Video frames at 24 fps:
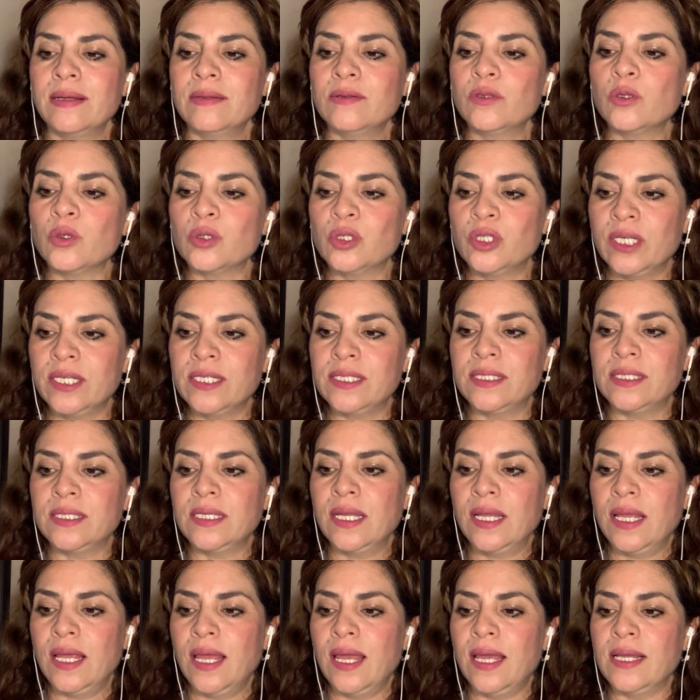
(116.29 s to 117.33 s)
Entonces,
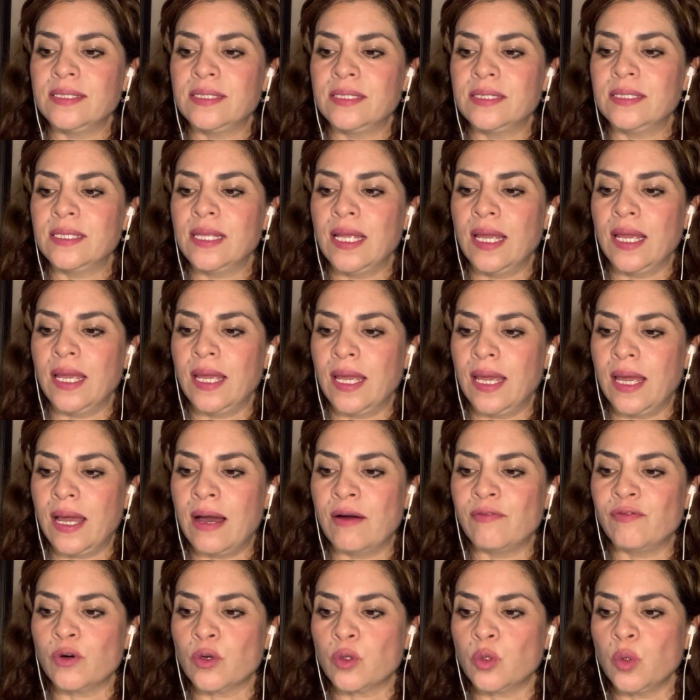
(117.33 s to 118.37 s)
este,
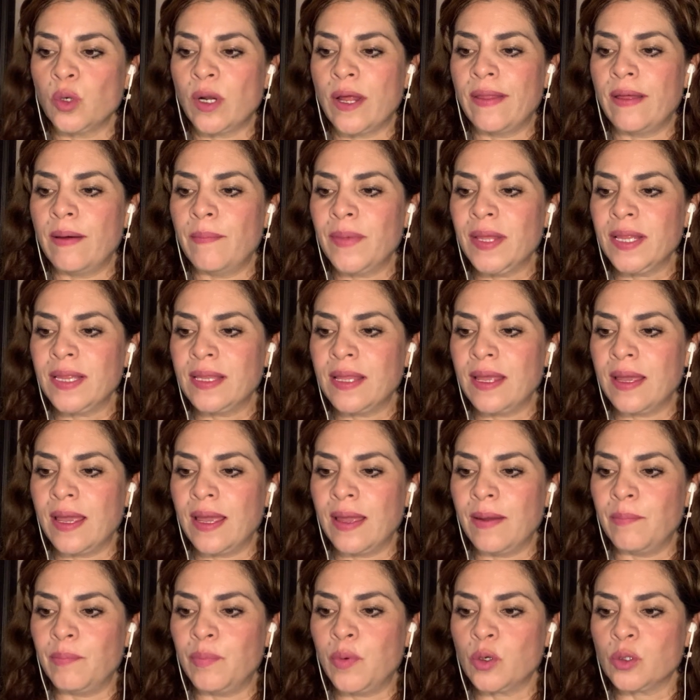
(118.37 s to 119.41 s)
afortunadamente
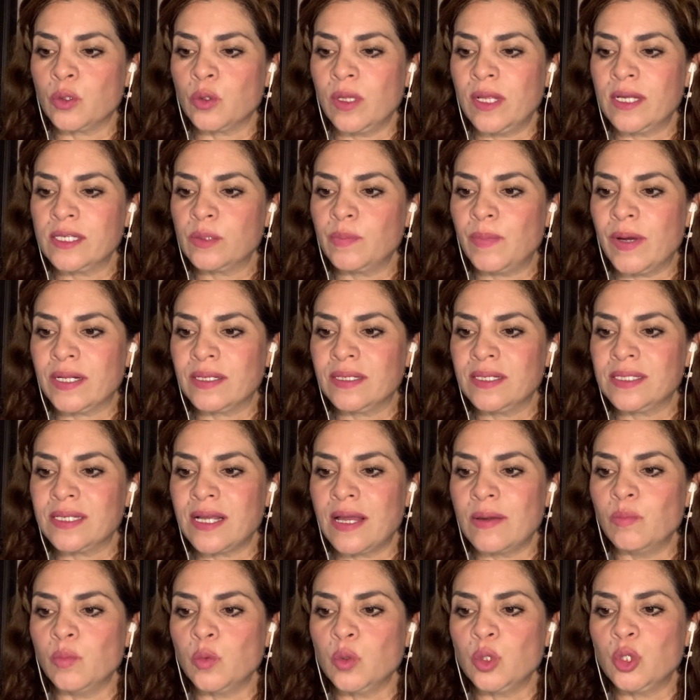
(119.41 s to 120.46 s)
por todas partes
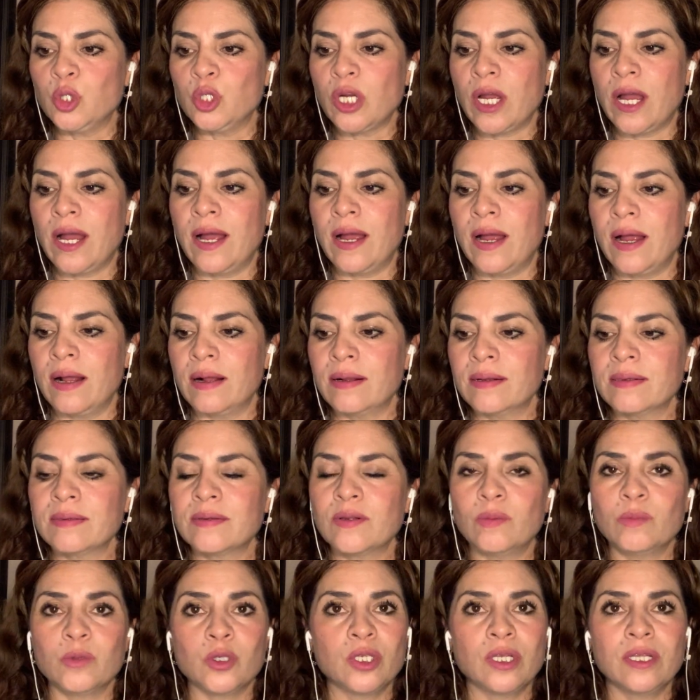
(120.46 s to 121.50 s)
hay mucha,
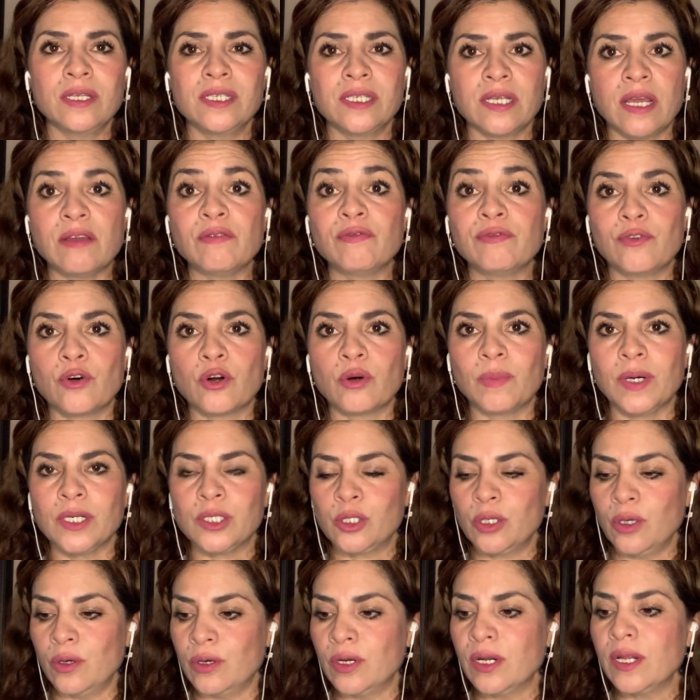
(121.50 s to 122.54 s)
¿cómo se dice?,
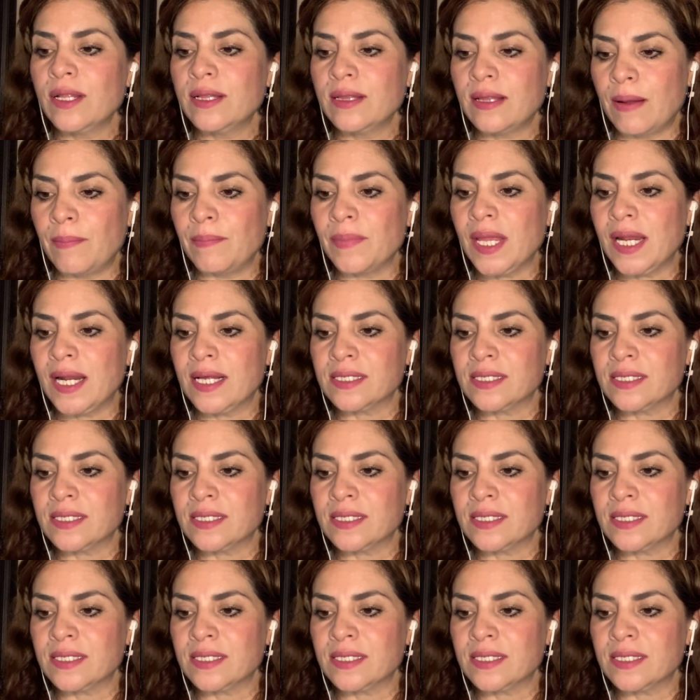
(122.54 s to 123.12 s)
información también